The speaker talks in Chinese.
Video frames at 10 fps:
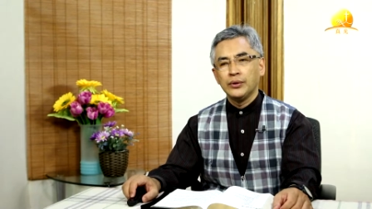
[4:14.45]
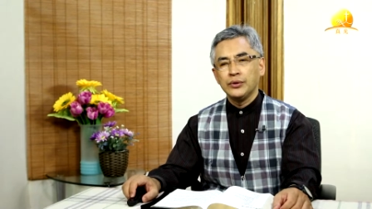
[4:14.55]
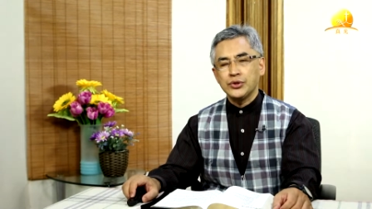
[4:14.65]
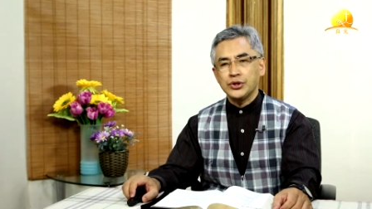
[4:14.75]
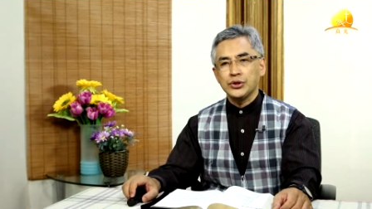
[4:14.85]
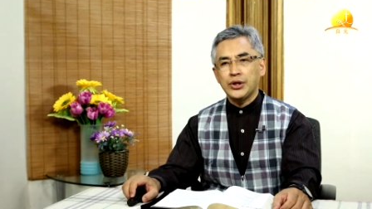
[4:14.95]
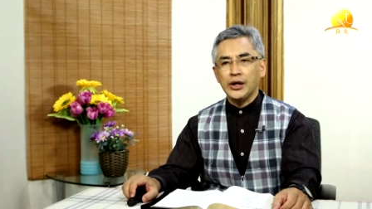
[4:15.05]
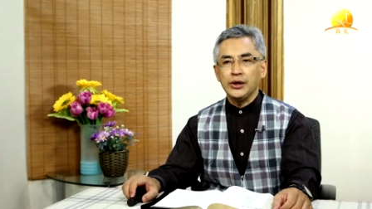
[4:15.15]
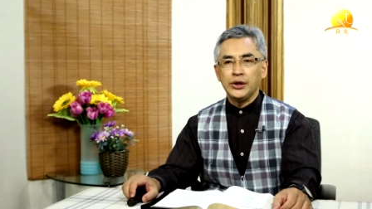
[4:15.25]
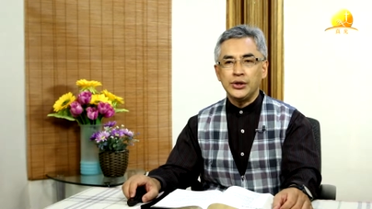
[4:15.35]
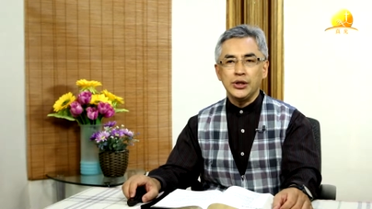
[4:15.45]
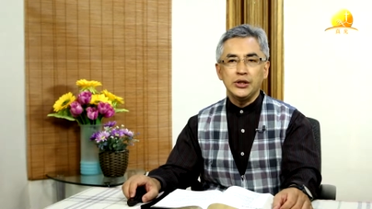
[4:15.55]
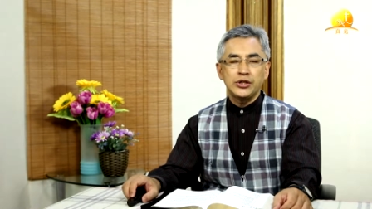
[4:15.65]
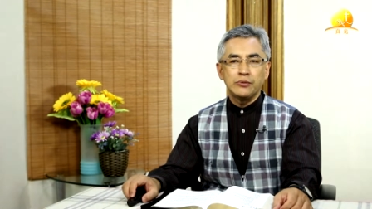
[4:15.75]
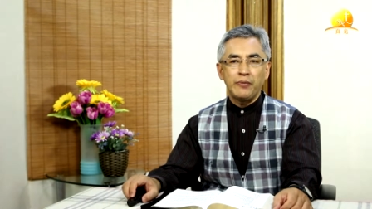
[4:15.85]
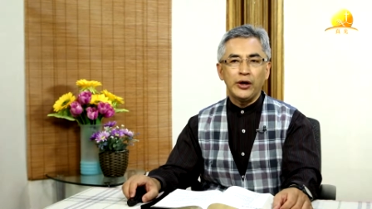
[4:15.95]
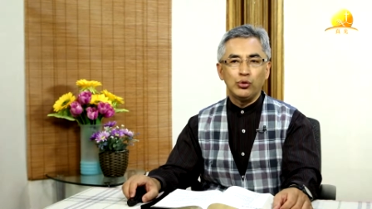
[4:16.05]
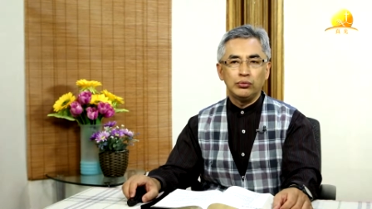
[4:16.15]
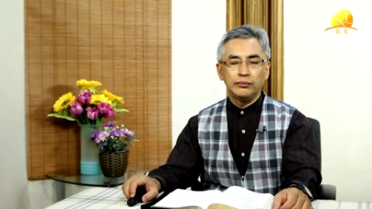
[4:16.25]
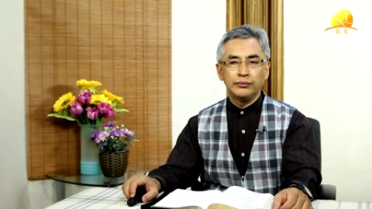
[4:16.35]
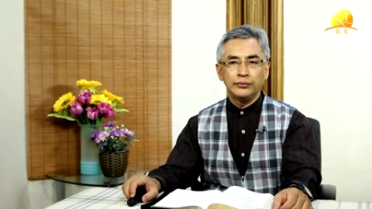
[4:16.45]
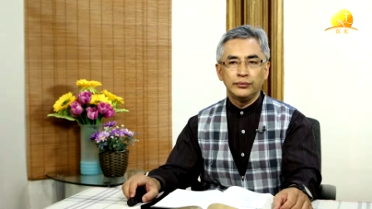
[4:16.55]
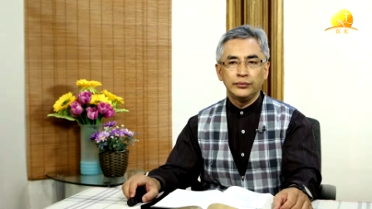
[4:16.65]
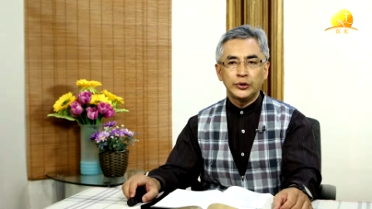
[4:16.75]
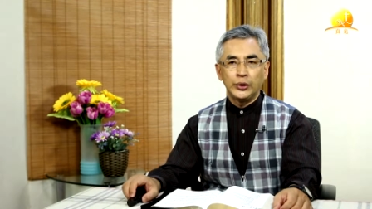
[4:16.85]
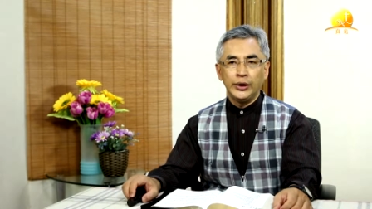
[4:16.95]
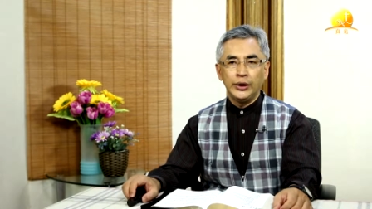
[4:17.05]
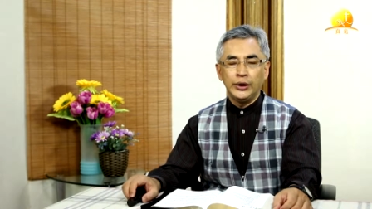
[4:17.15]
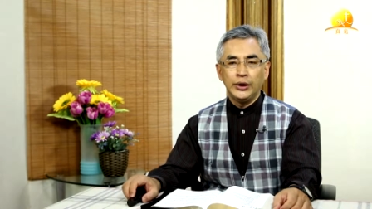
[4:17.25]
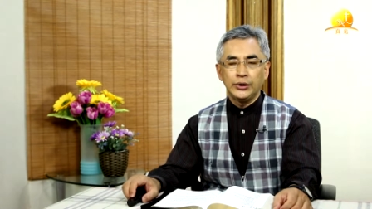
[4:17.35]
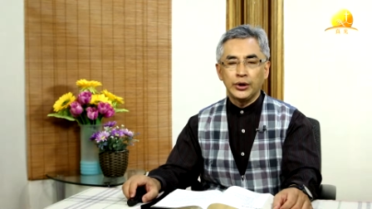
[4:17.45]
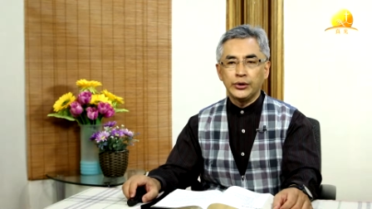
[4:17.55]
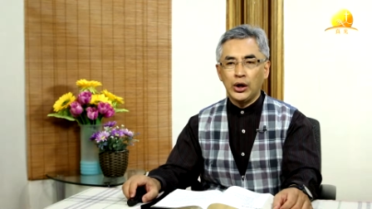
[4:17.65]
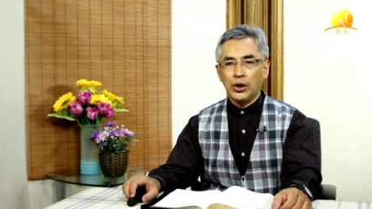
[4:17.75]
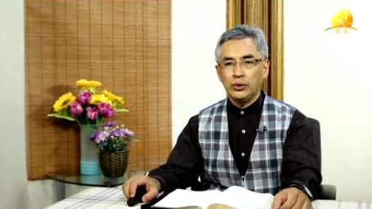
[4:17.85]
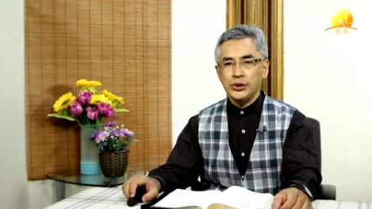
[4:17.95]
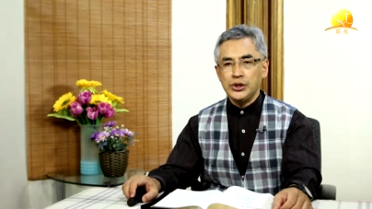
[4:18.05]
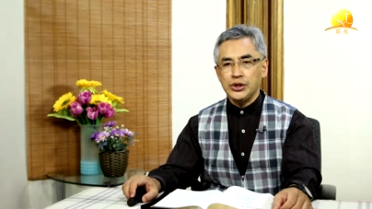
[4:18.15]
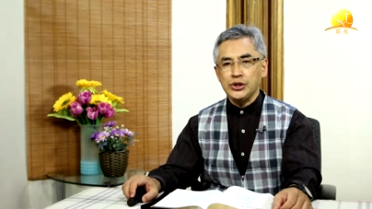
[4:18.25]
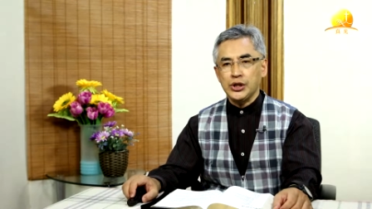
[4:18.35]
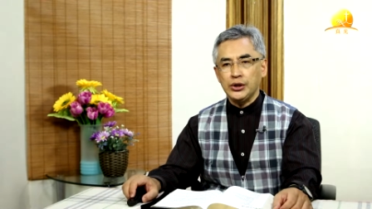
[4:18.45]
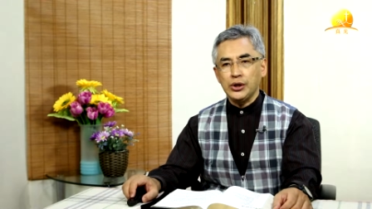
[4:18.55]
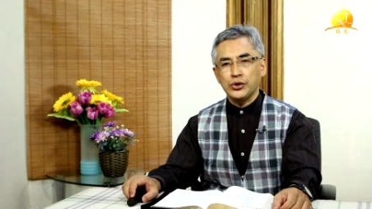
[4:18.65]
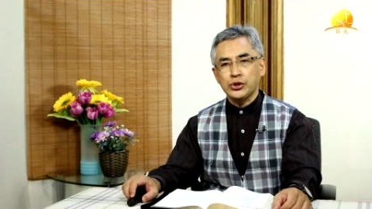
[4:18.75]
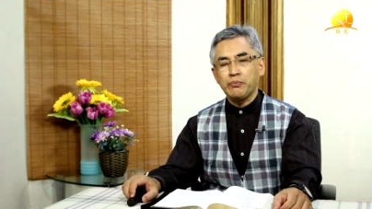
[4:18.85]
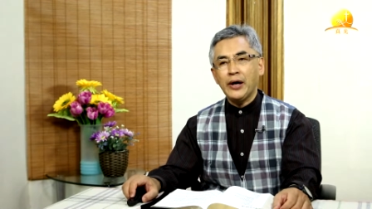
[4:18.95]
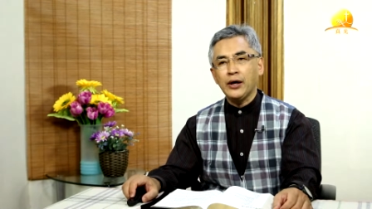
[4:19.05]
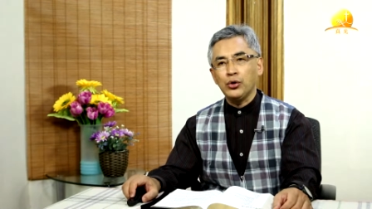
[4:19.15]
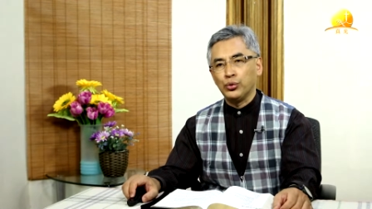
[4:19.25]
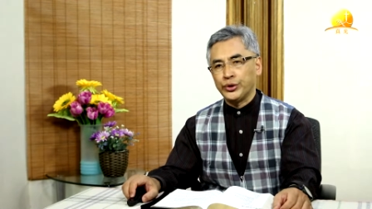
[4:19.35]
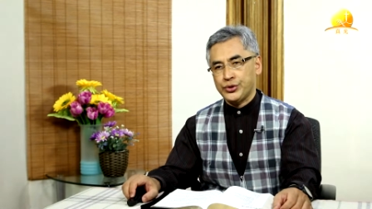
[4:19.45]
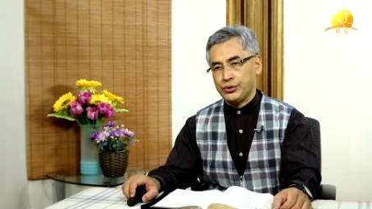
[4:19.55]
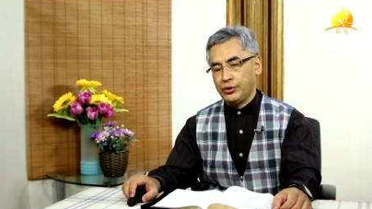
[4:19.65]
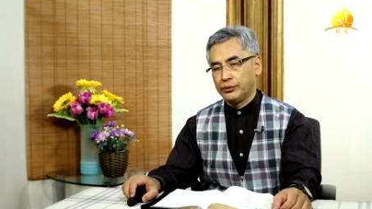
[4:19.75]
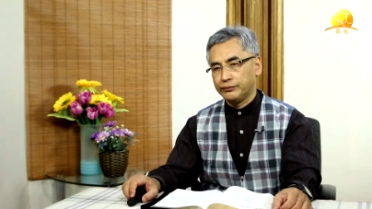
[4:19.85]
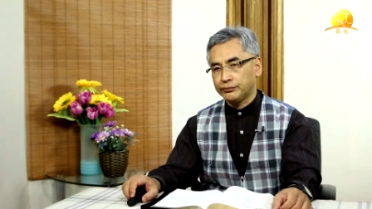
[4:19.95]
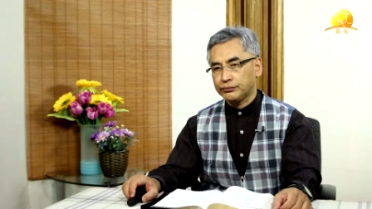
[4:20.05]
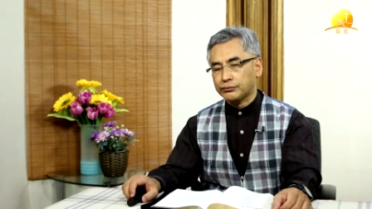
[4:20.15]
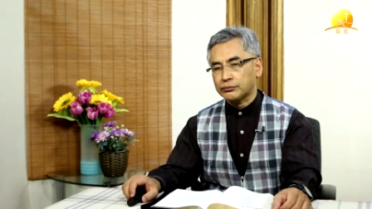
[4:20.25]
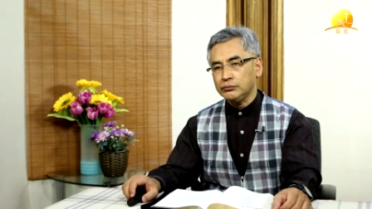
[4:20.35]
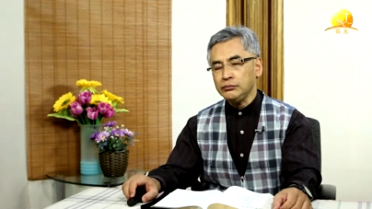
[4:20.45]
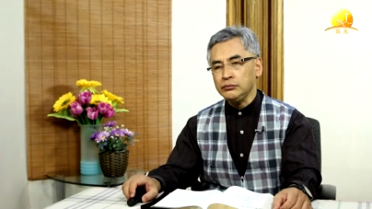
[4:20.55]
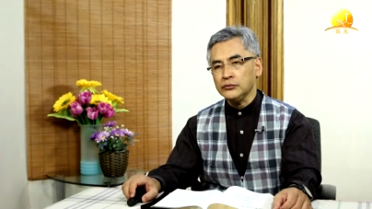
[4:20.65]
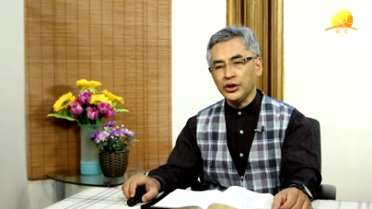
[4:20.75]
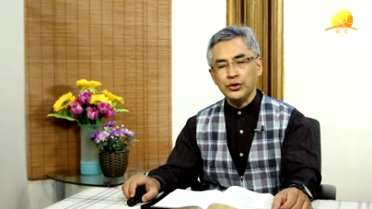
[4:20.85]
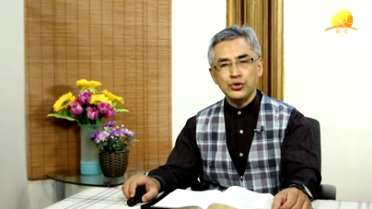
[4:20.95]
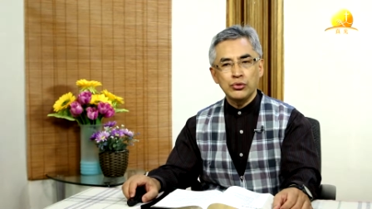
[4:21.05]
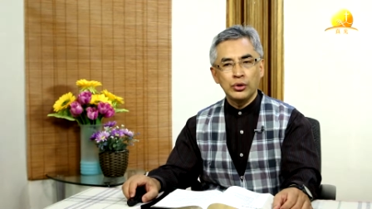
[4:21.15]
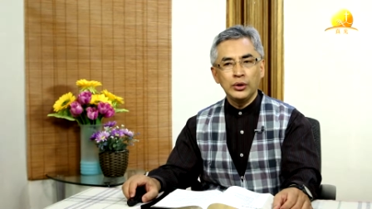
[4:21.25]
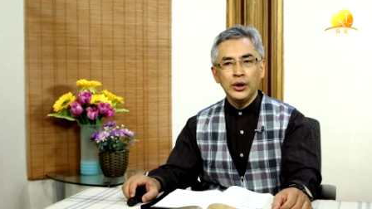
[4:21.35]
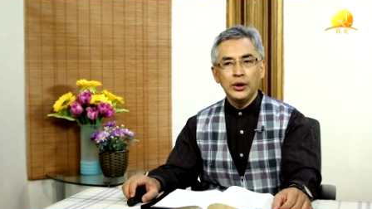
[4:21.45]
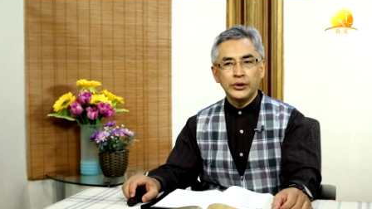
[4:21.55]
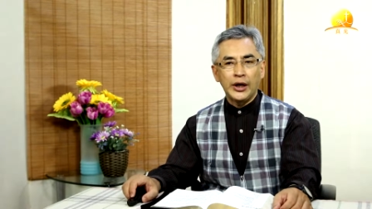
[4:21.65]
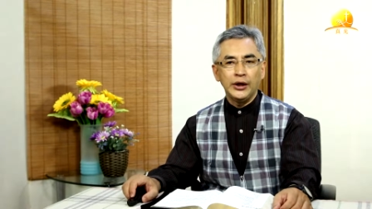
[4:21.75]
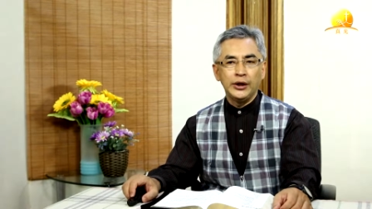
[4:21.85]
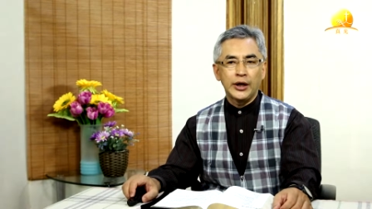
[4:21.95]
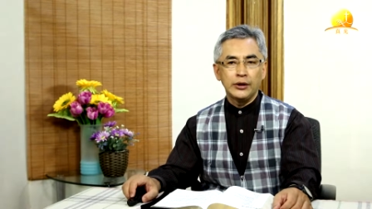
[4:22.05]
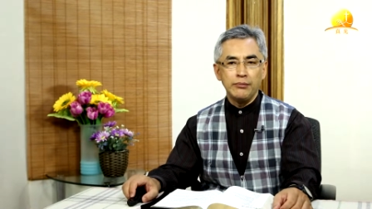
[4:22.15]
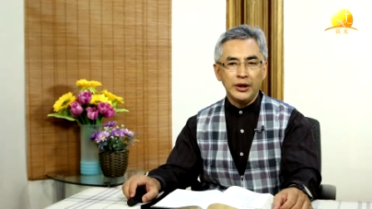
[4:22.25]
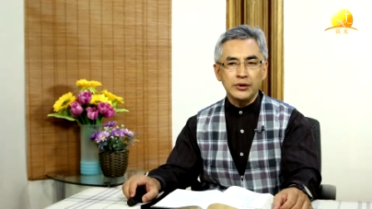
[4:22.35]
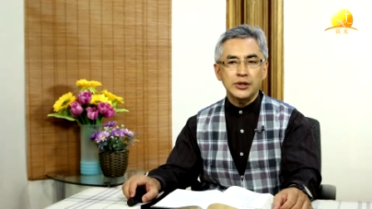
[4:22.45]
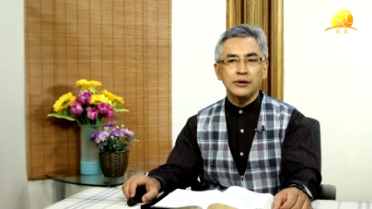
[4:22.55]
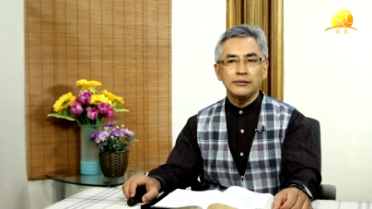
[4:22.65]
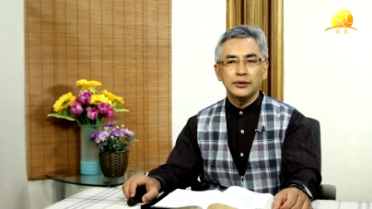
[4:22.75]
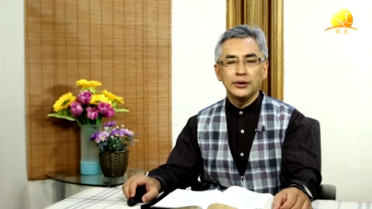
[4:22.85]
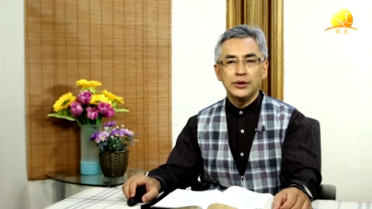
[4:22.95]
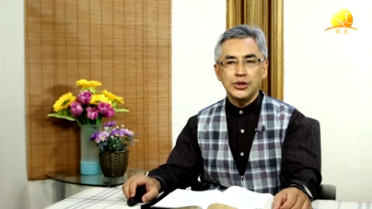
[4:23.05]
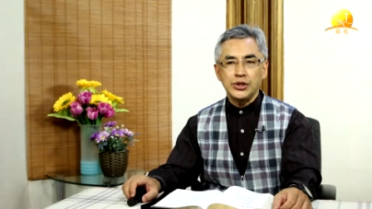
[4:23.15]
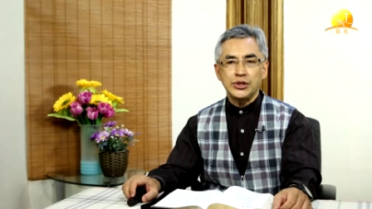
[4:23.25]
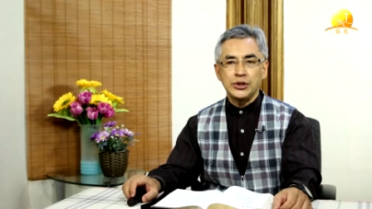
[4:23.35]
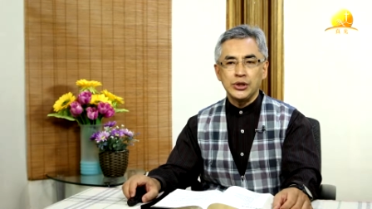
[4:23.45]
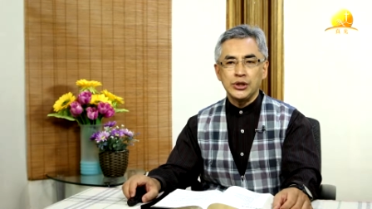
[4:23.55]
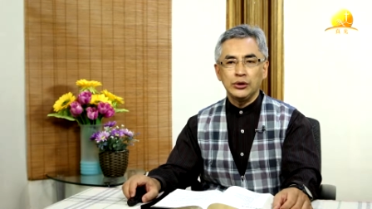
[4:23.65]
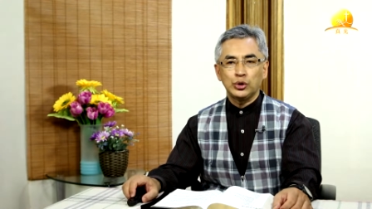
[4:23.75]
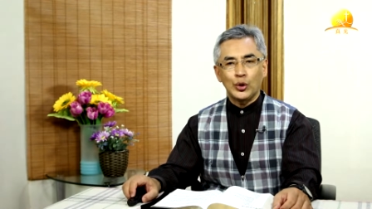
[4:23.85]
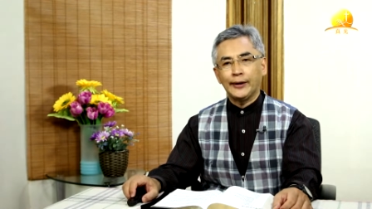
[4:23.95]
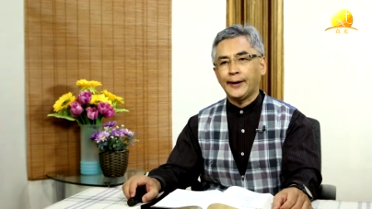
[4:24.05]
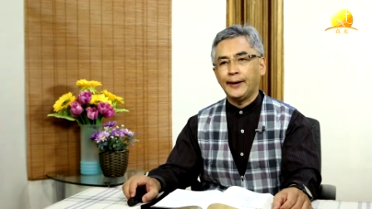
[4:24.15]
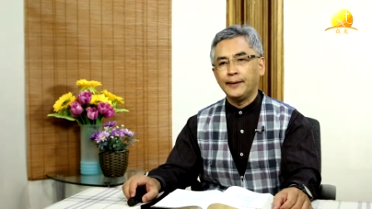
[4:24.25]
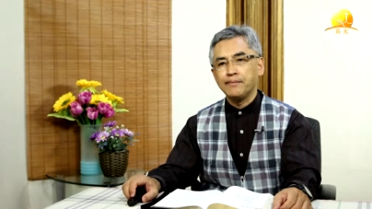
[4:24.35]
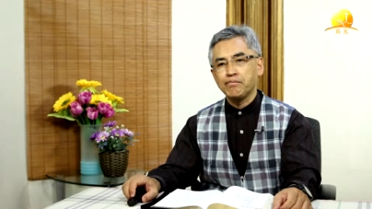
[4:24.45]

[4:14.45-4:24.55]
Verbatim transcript: 只是戴以礼第一次被掳，所以等到以西结第二次被掳的时候，可以说戴以礼他的名声其实已经传开了。